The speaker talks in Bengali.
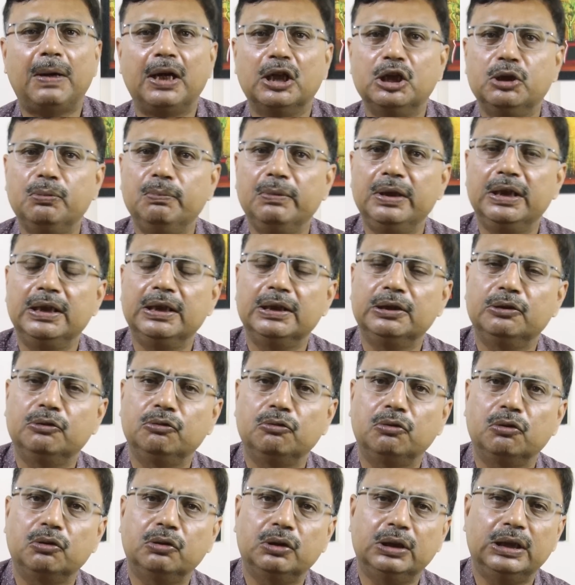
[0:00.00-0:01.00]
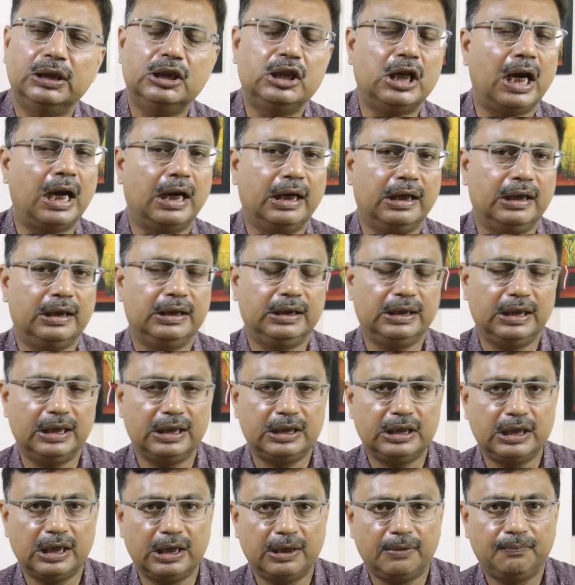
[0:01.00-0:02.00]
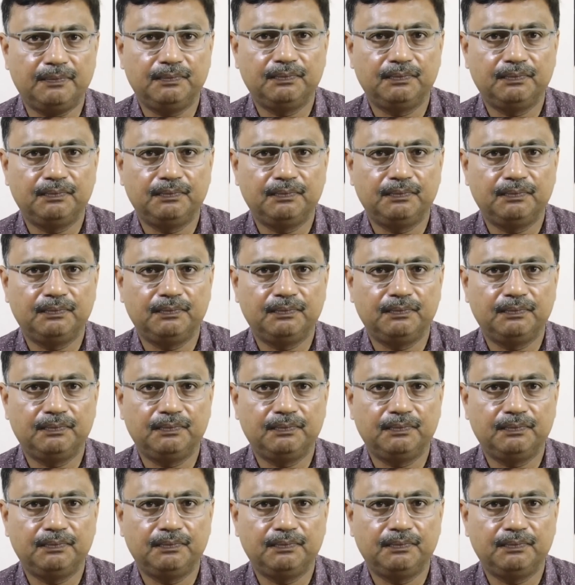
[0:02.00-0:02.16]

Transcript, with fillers: পাঁচ মিনিট দূরত্বে চাকরি দিয়েছে